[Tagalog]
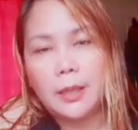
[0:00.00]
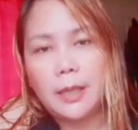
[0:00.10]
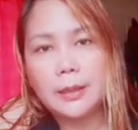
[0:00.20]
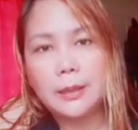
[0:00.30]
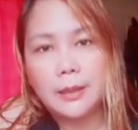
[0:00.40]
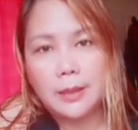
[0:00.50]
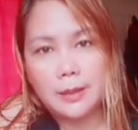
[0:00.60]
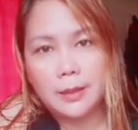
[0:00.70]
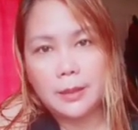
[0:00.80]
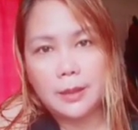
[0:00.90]
At
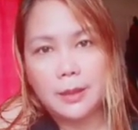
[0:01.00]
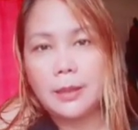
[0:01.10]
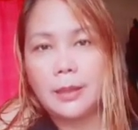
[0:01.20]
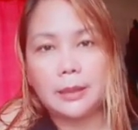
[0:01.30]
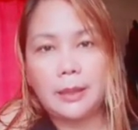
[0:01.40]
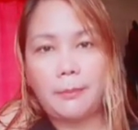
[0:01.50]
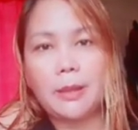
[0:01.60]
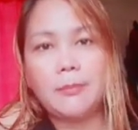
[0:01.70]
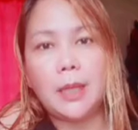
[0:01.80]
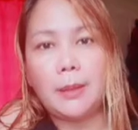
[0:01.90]
least, hindi ka
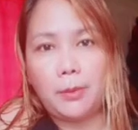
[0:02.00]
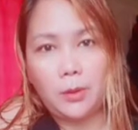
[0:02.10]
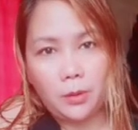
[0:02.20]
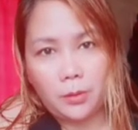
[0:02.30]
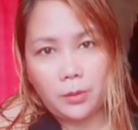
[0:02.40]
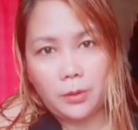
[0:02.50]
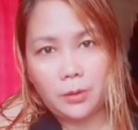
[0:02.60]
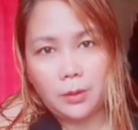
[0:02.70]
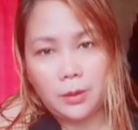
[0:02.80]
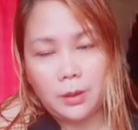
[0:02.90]
tamad mag-upload.
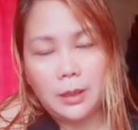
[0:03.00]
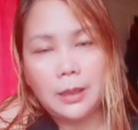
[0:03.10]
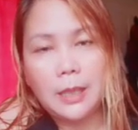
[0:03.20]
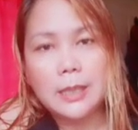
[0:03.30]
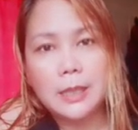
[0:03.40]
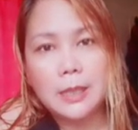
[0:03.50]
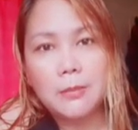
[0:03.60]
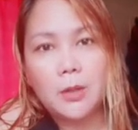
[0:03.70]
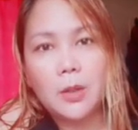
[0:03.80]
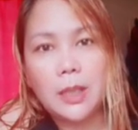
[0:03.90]
Kasi
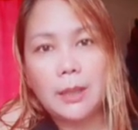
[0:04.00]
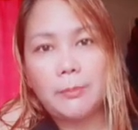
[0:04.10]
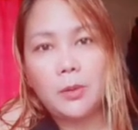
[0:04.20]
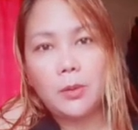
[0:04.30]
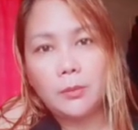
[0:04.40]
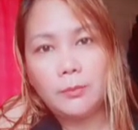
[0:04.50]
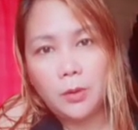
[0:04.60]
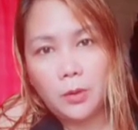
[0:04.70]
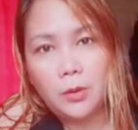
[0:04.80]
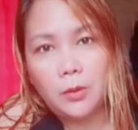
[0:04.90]
sa bawat upload
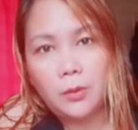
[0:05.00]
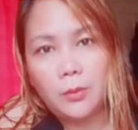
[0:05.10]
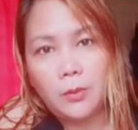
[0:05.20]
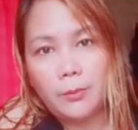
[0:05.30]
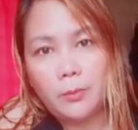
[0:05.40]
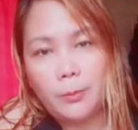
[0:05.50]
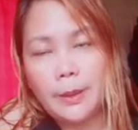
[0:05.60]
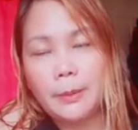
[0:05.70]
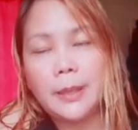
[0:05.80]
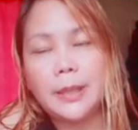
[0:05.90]
mo,
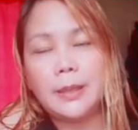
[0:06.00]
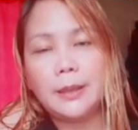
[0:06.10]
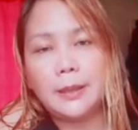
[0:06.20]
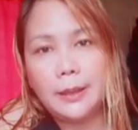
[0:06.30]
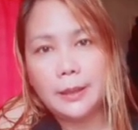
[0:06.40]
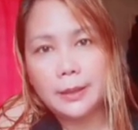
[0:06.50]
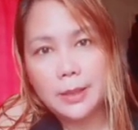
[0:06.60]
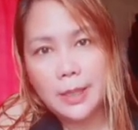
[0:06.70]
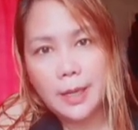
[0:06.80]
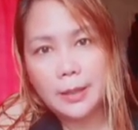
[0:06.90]
pag may nag-click
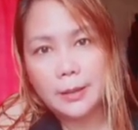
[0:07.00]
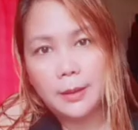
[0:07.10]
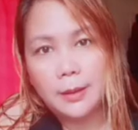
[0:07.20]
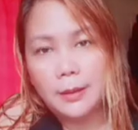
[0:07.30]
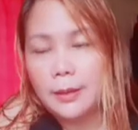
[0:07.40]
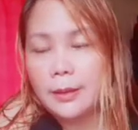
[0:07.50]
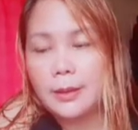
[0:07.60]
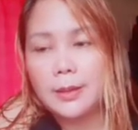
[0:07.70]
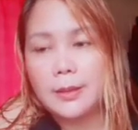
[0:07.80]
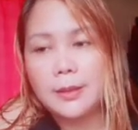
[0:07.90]
dyan, kahit
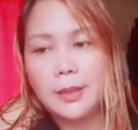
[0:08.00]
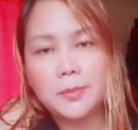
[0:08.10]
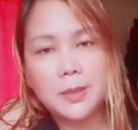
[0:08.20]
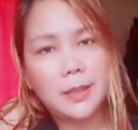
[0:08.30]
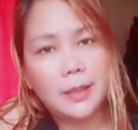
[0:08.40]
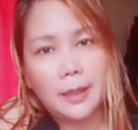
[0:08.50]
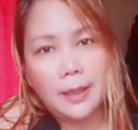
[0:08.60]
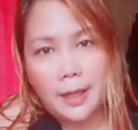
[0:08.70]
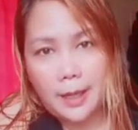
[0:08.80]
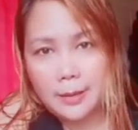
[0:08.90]
nag-skip sila
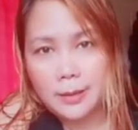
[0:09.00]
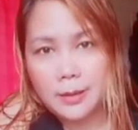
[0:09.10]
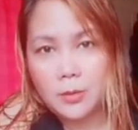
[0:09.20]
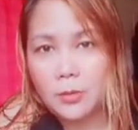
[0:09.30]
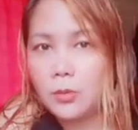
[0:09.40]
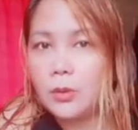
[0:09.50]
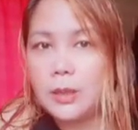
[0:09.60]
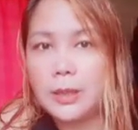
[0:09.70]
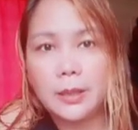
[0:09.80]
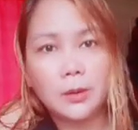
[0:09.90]
ng ads,
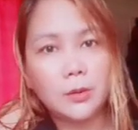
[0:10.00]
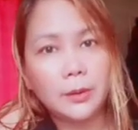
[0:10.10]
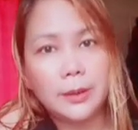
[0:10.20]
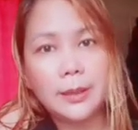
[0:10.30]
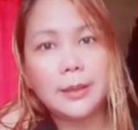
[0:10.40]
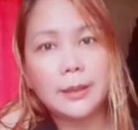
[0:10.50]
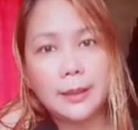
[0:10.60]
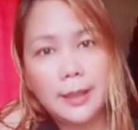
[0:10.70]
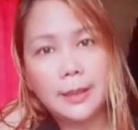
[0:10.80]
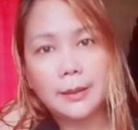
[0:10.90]
uulitin ko,
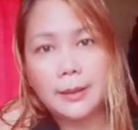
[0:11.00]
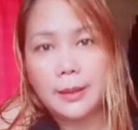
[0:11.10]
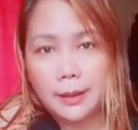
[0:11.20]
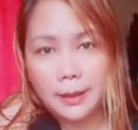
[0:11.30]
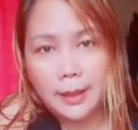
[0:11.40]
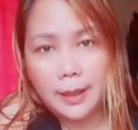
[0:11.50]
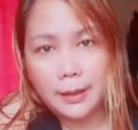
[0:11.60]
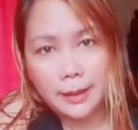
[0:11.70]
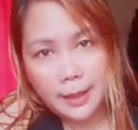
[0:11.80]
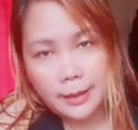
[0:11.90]
kikita at kikita
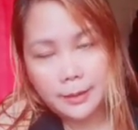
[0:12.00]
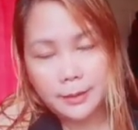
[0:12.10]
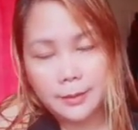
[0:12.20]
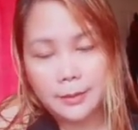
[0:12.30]
yan.